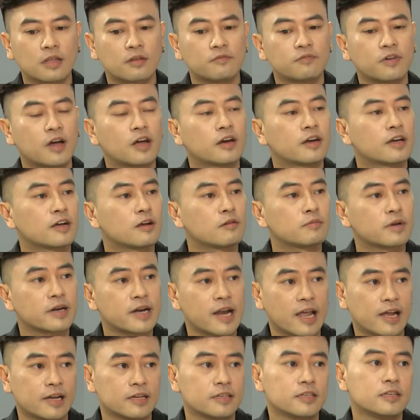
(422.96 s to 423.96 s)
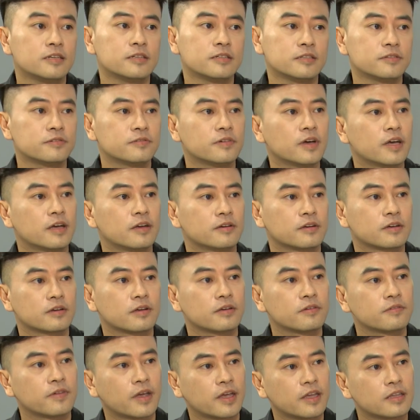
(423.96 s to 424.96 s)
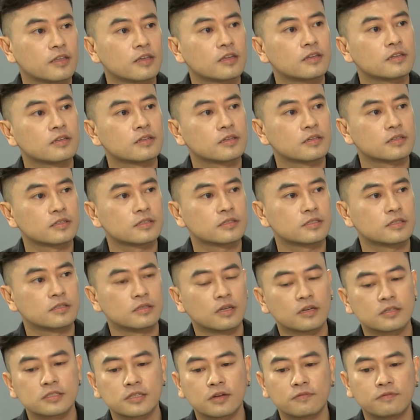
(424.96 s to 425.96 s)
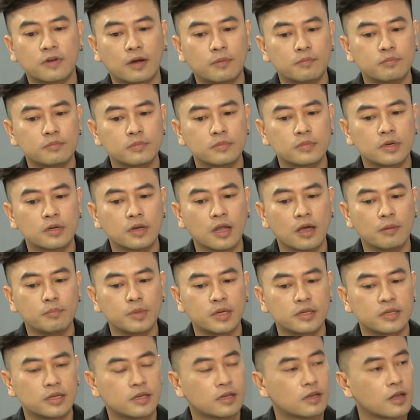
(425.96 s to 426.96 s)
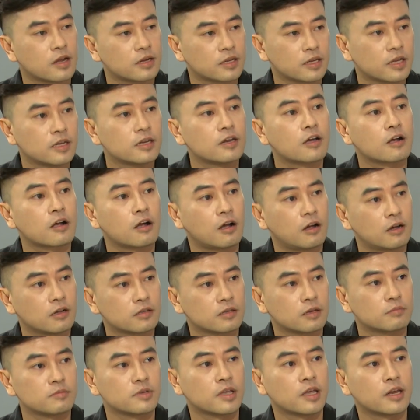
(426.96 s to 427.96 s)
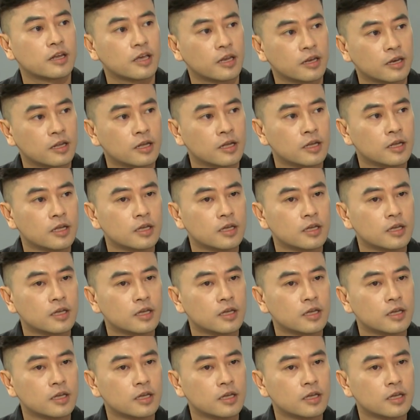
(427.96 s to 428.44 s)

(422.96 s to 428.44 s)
thành phần nó không có nặng như về cái vẽ trên những sản phẩm để mình trang trí được co trong gia đình